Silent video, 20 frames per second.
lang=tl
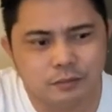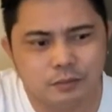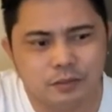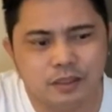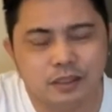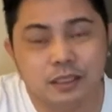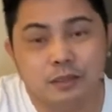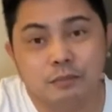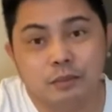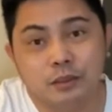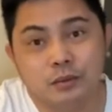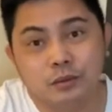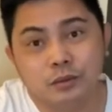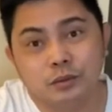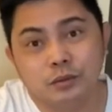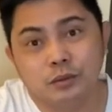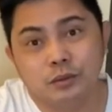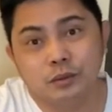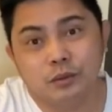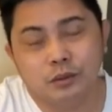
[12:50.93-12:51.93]
Minsan
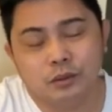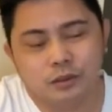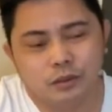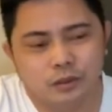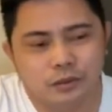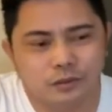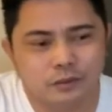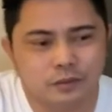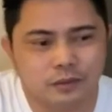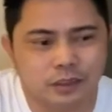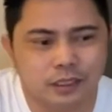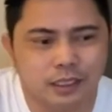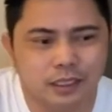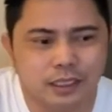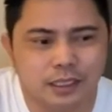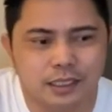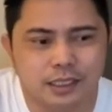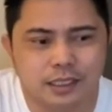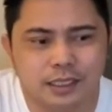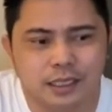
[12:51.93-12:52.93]
matutulog.
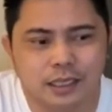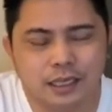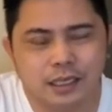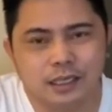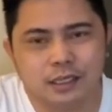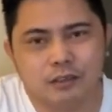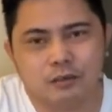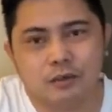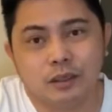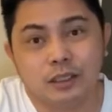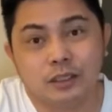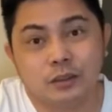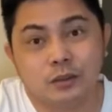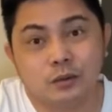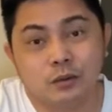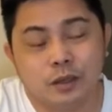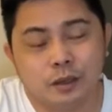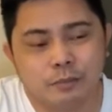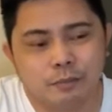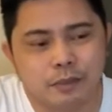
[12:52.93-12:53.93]
Gigising ng alas 4,
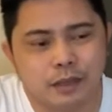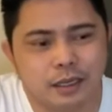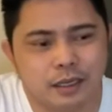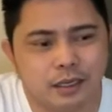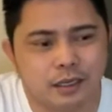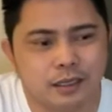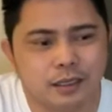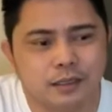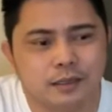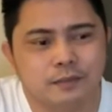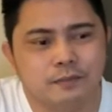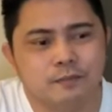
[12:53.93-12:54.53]
kape.